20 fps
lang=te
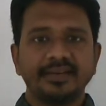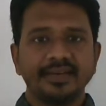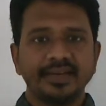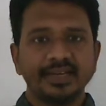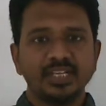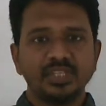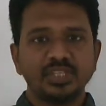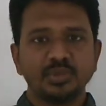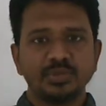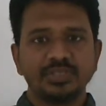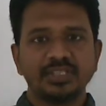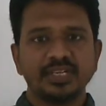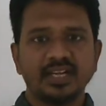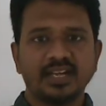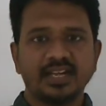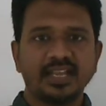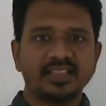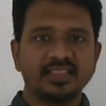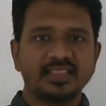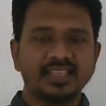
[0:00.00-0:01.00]
నిన్ను
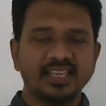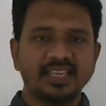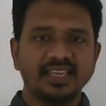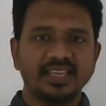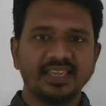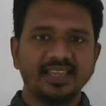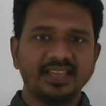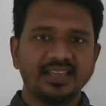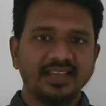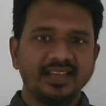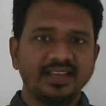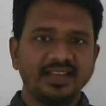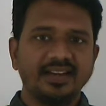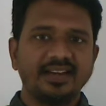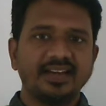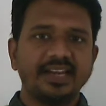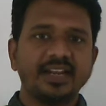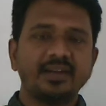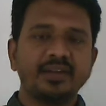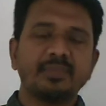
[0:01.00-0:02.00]
చూసినట్లయితే
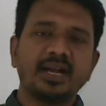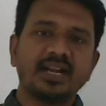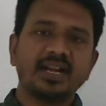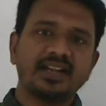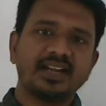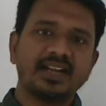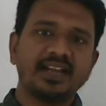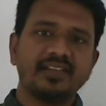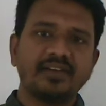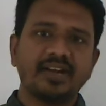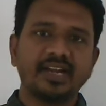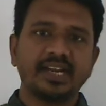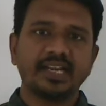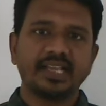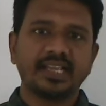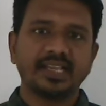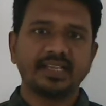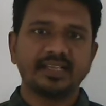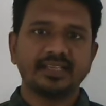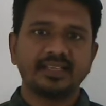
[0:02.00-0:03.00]
నేను
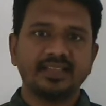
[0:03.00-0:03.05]
మాట్లాడేవాడినే